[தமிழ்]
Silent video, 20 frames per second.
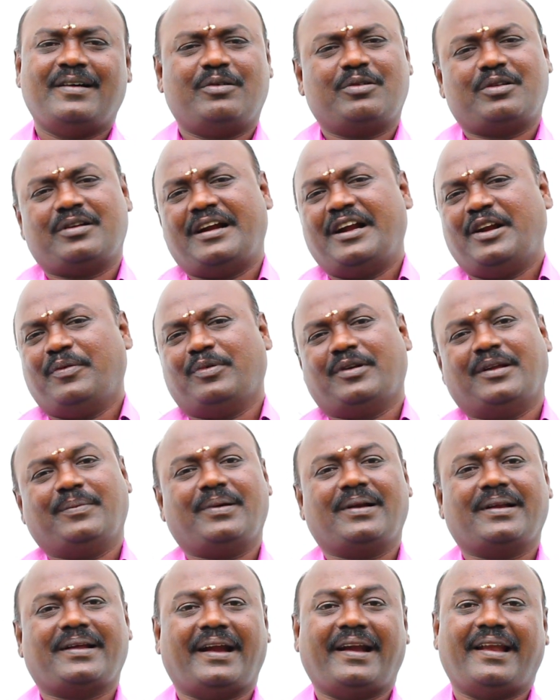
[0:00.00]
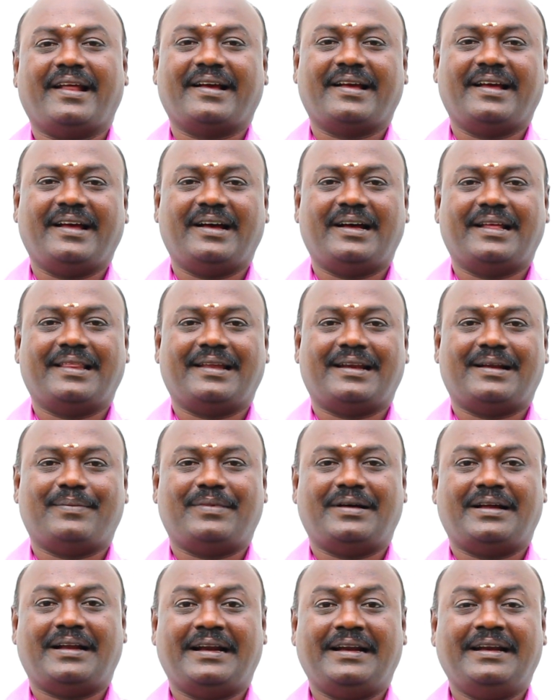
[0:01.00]
ஒரு ரெண்டு மூணு நண்பர்கள் கேட்டாங்க அந்த
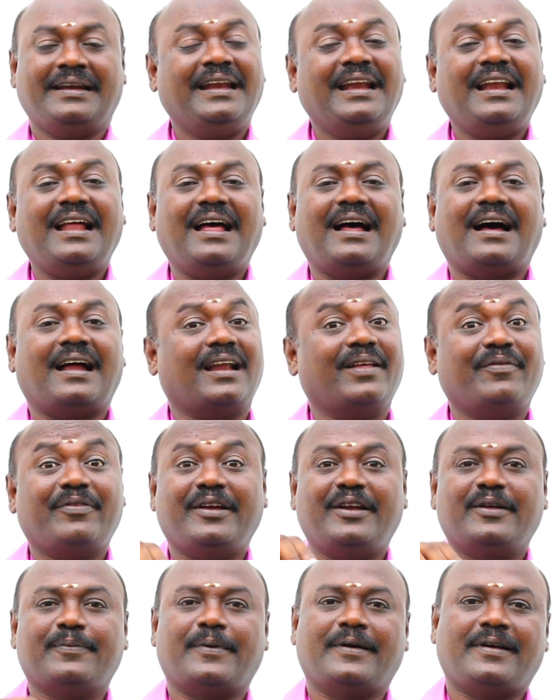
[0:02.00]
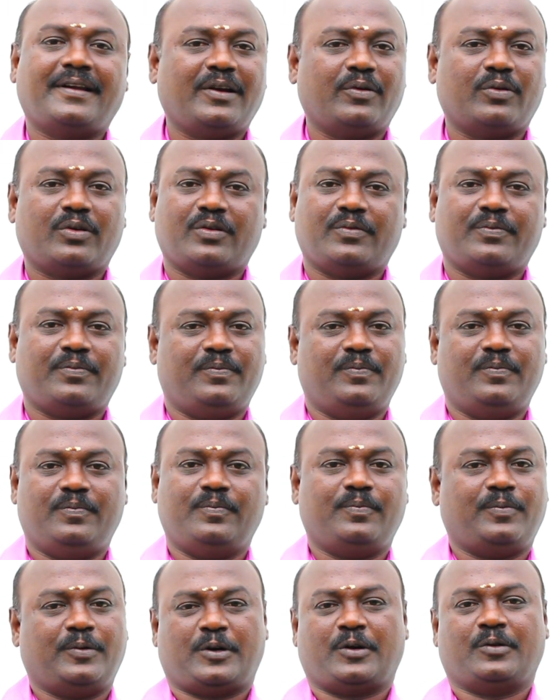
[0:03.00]
நம்ம நில அளவீடு பற்றி ஒரு
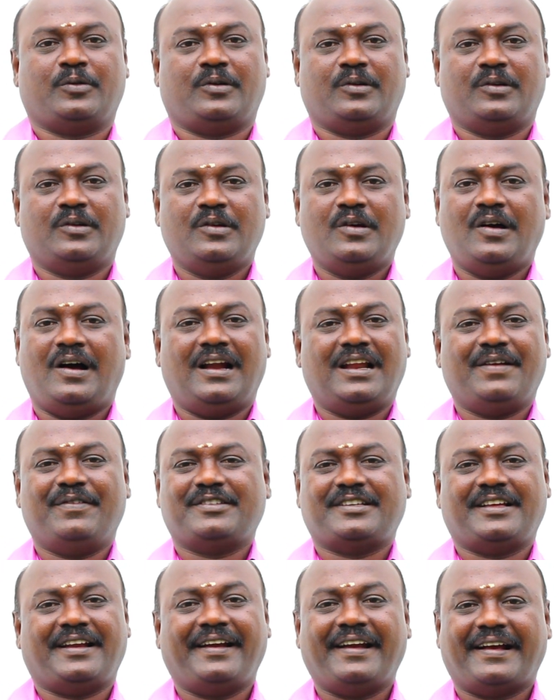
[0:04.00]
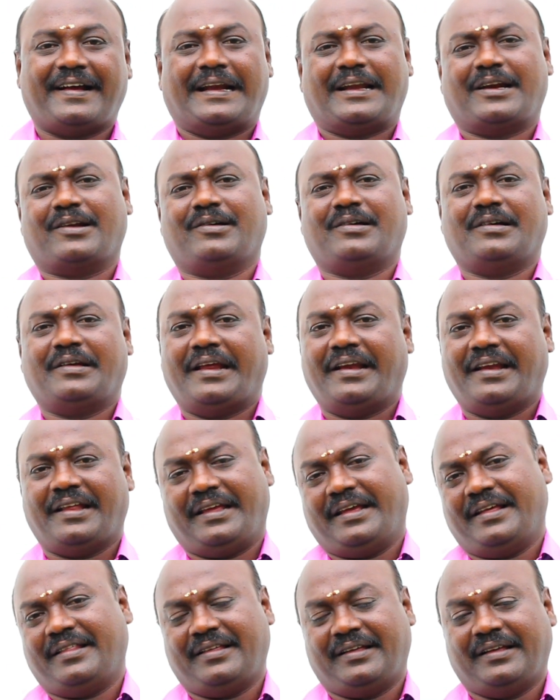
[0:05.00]
போட்டிருந்தோம் அலைவரிசையில் என்ன கட்டணம் என்ன
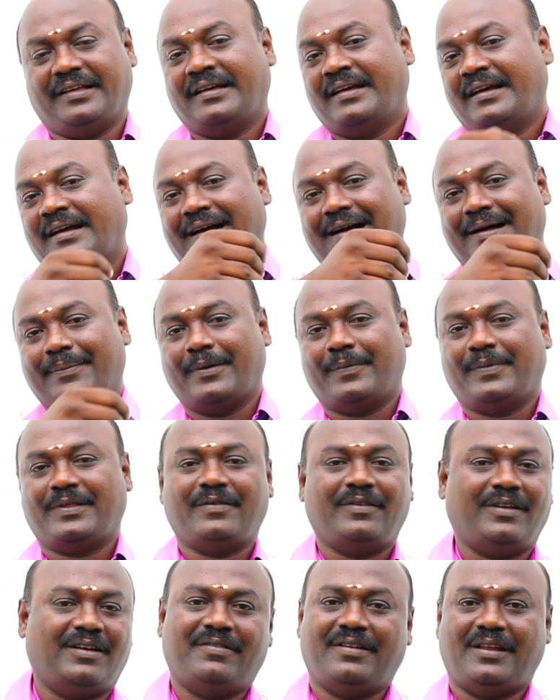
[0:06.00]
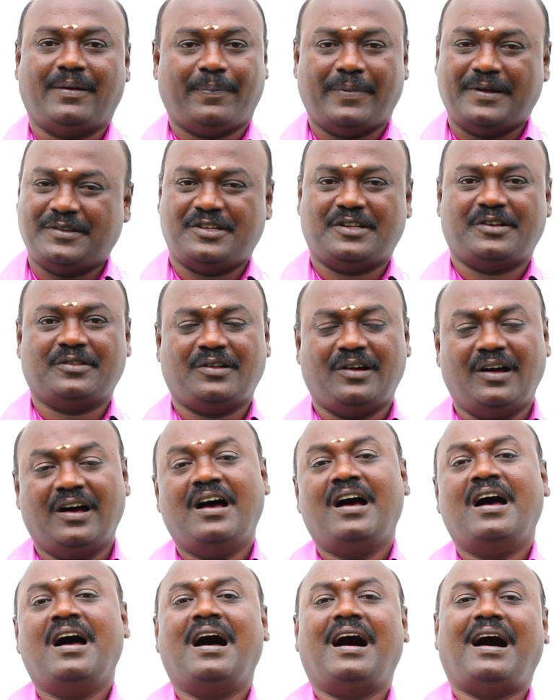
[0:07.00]
ஏது அப்படி பற்றி வரையே பேசியிருந்தோம்
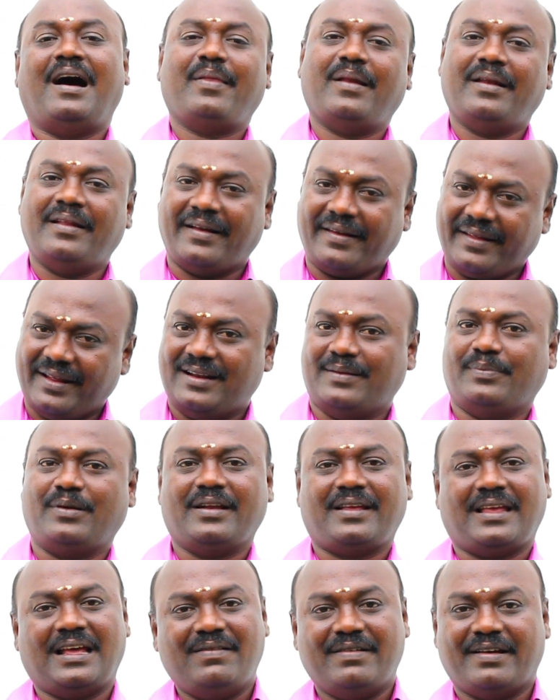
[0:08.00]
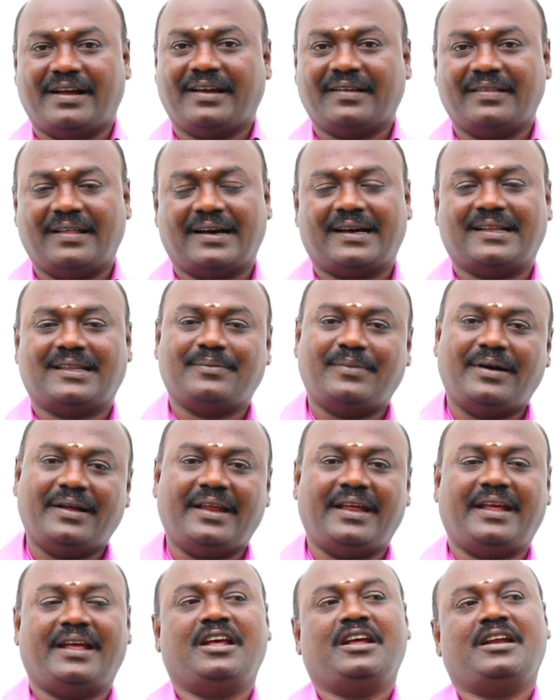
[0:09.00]
அதில் நிறைய நபர்கள் கேள்வி கேட்டிருந்தாங்க இந்த மாதிரி